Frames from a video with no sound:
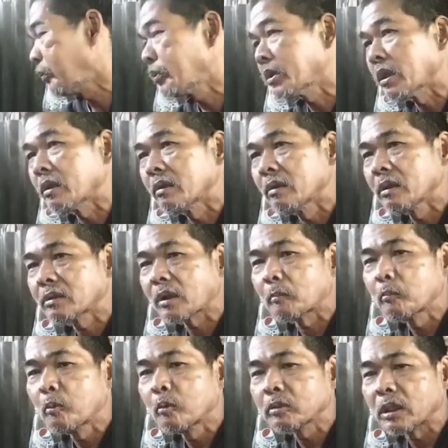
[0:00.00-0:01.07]
Pepsi
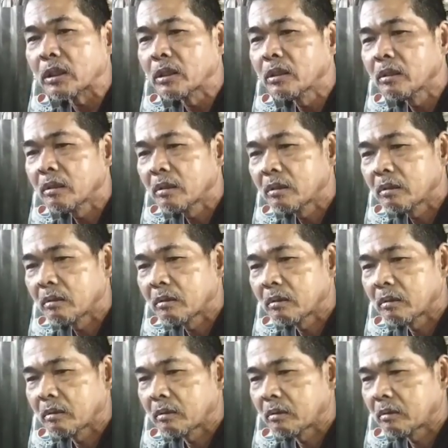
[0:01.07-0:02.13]
isang buti. ilang, ilang
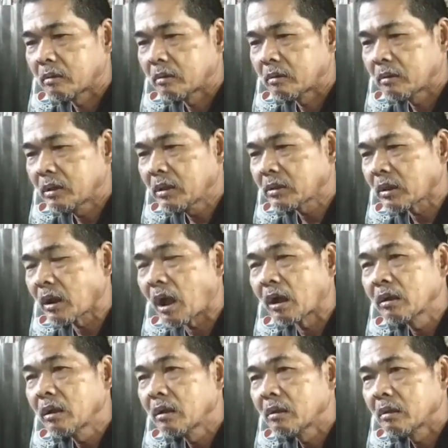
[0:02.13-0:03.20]
binigay? Ilan? Isa lang.